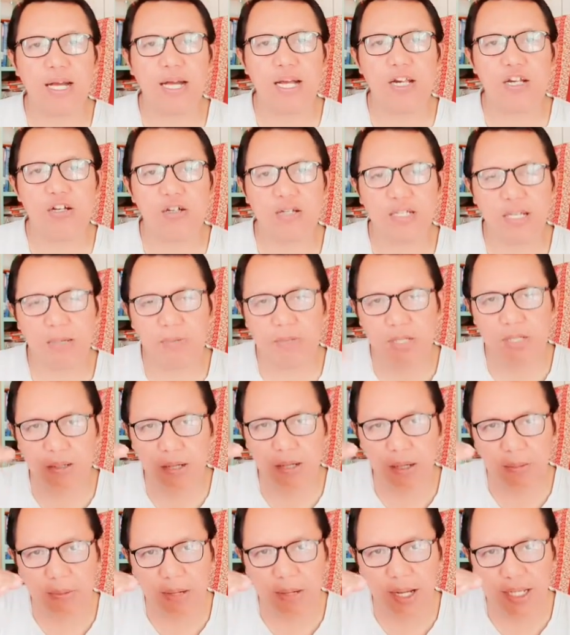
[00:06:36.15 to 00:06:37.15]
Kalau kita bisa
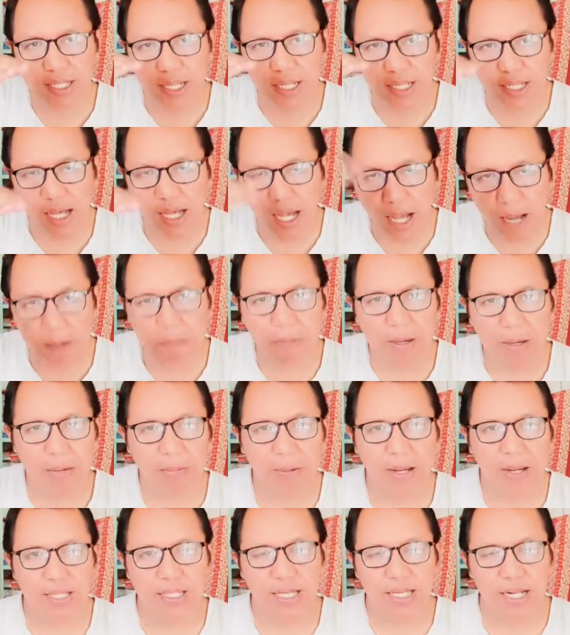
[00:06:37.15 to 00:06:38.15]
mengambil pelajarannya, ambil
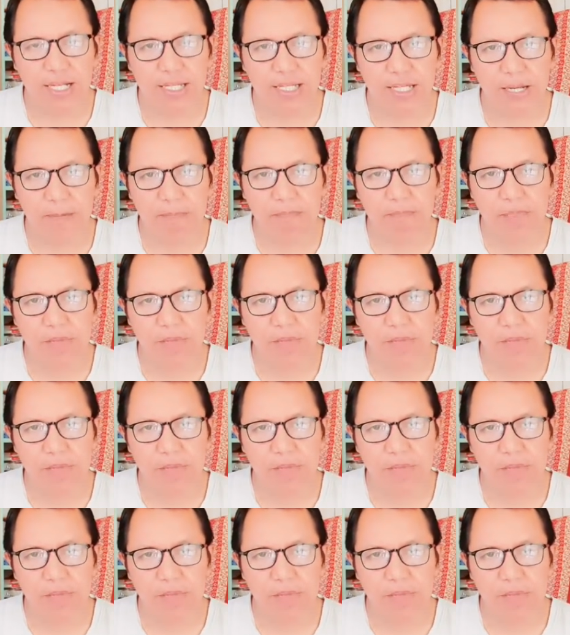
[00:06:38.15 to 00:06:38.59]
pelajarannya.